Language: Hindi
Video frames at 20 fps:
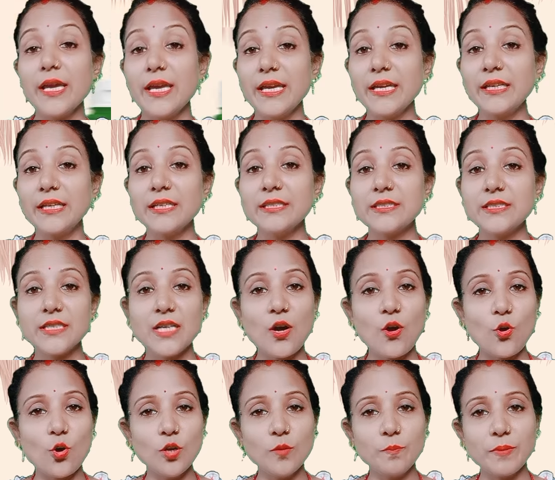है एक के का
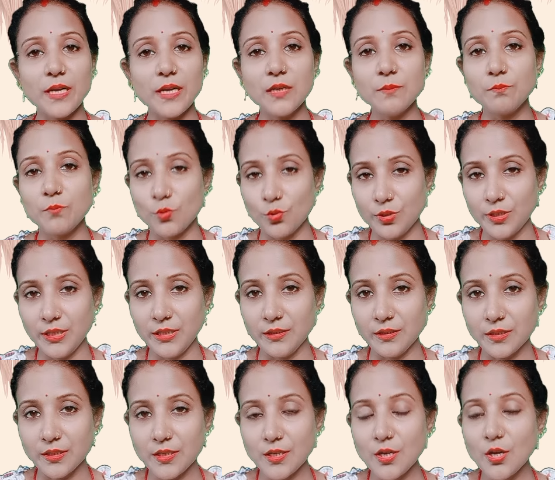ऑल प्लान
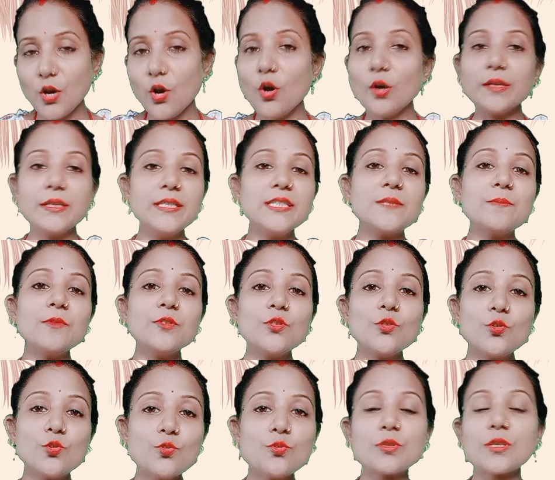प्रोटीन और इसमें
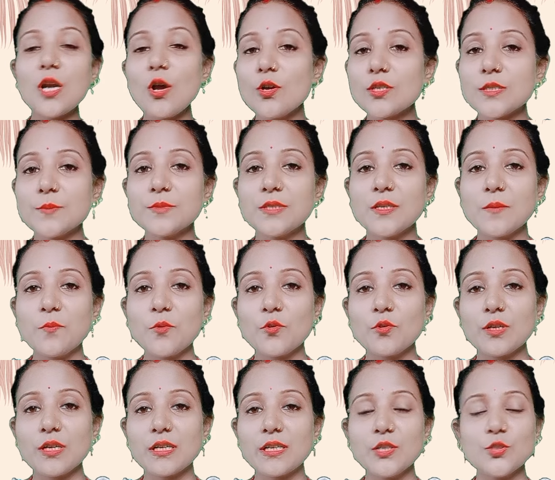जो दूसरा औसम सा
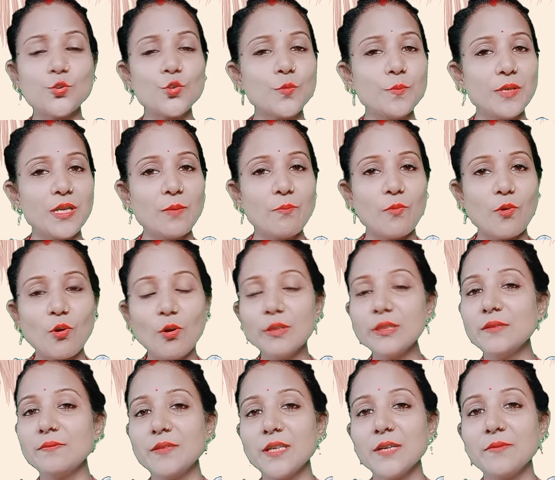प्रोडक्ट है जो कि मेरा
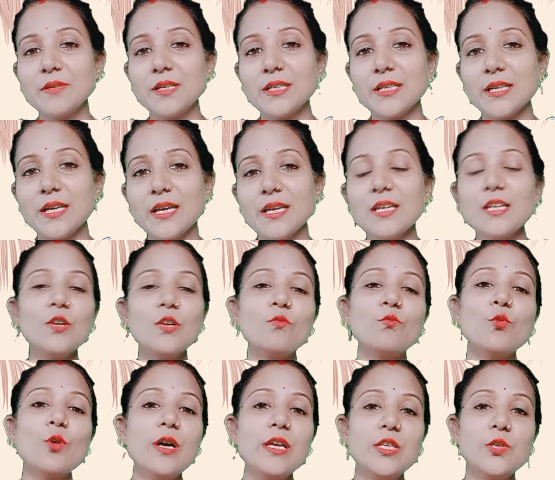बहुत ही फेवरेट है
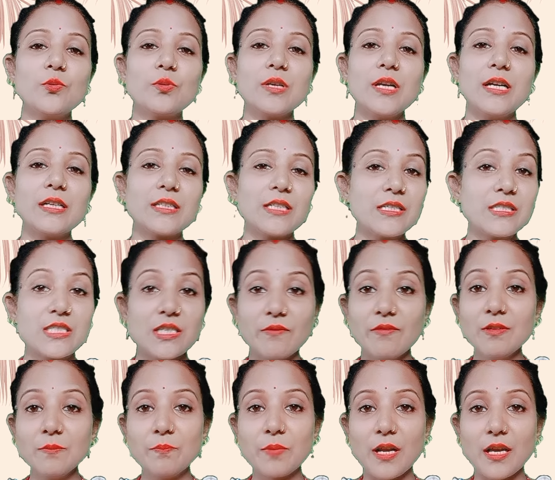वो है न्यूट्रलाइट का
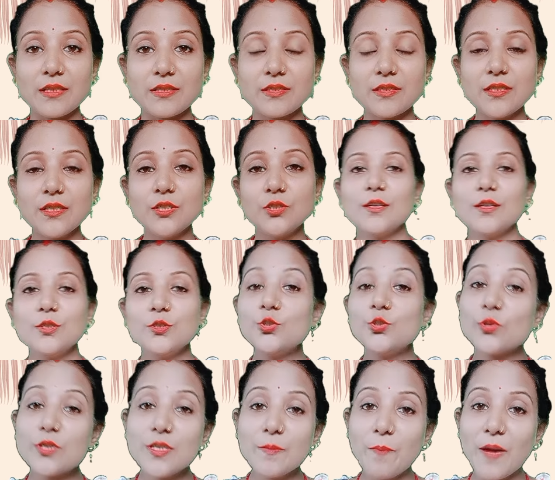चवन प्रास
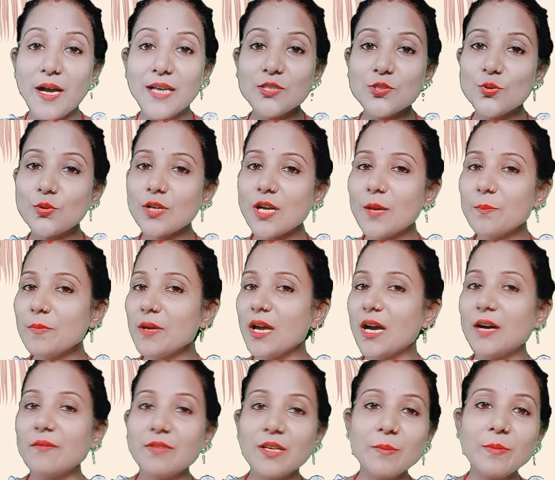जो कि 500 ग्राम में
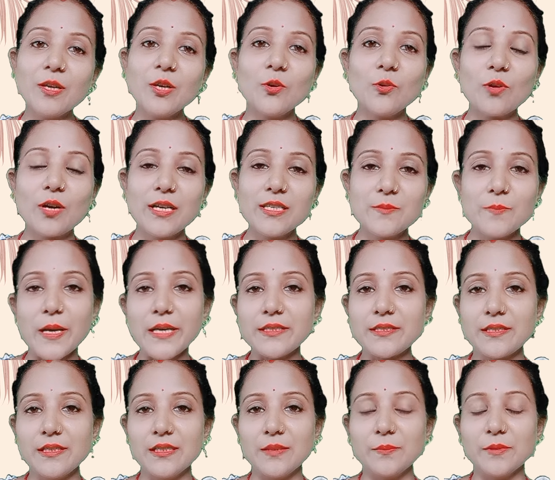अवेलेबल होगा इस
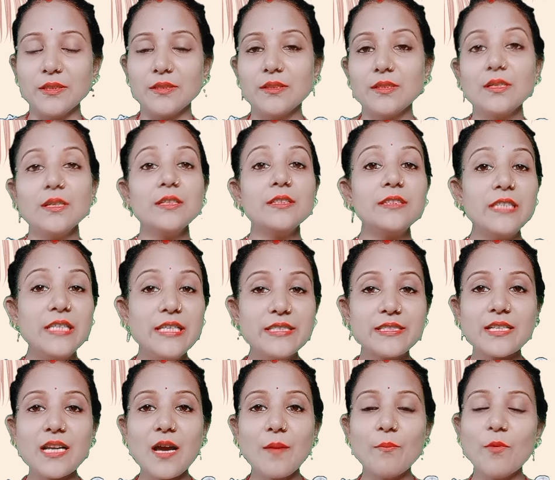बास्केट में
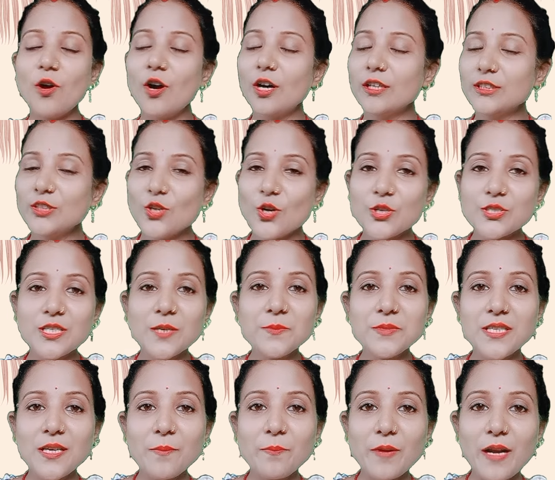तीसरा बहुत ही
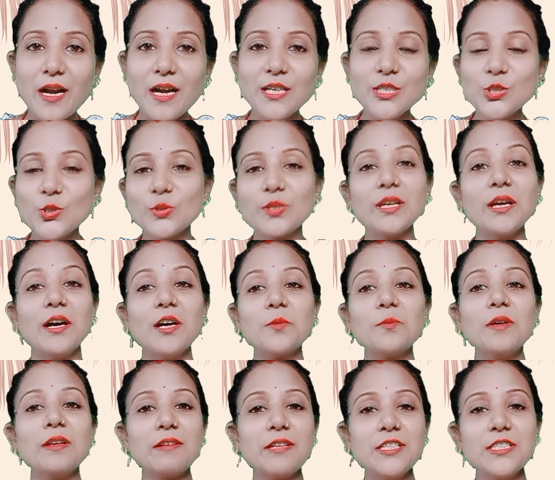औसम सा ब्रांड जो कि
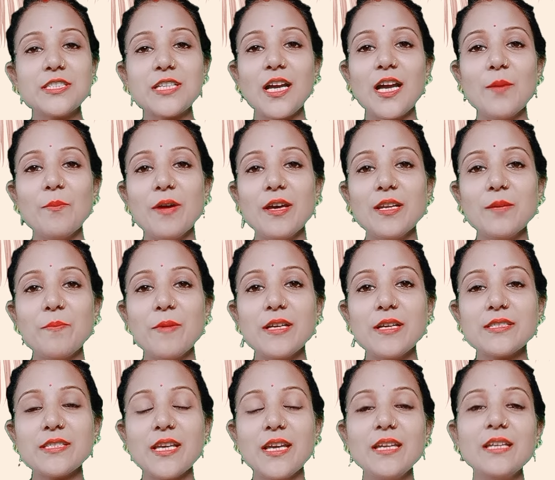हर्बल रेंज का हमारे
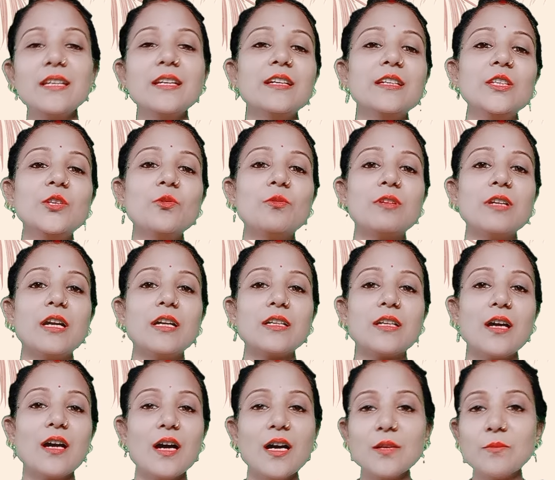पास है
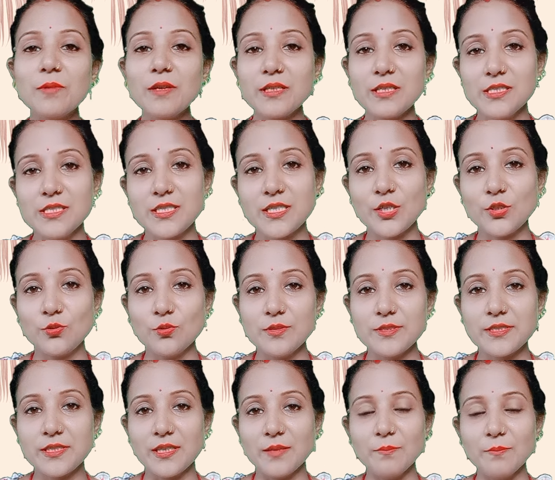न्यूट्लट का हर्बल रेंज का
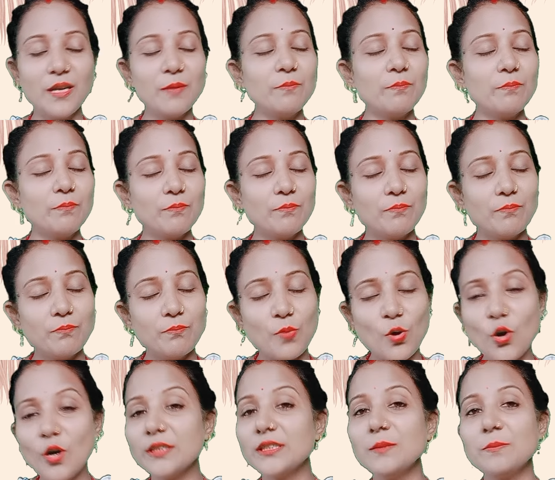तुलसी मैम
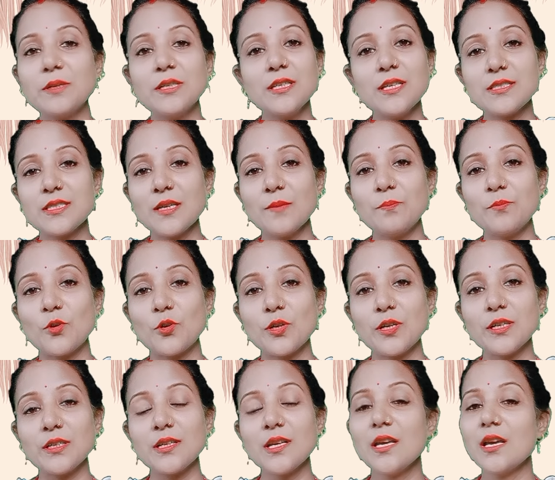बहुत ही बढ़िया सा
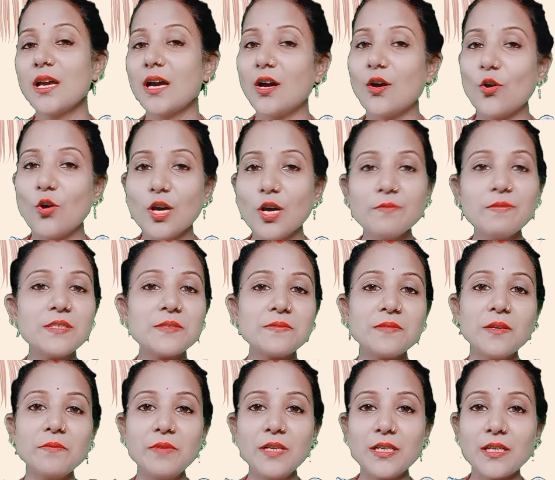प्रोडक्ट
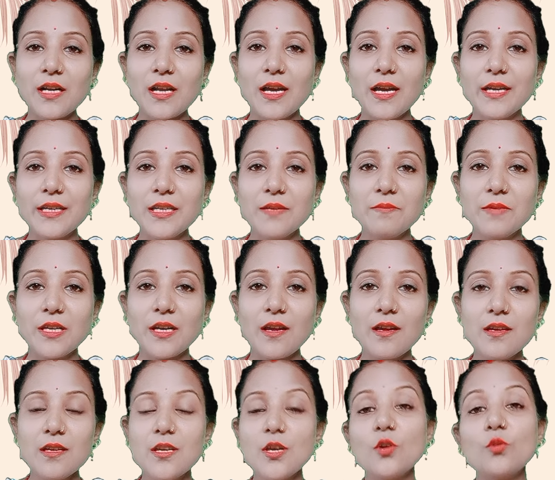ऑलवेज फेवरेट रहा है ये
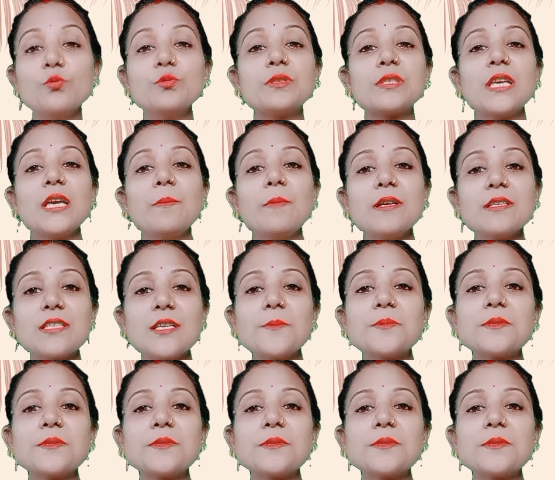मेरा उसके बाद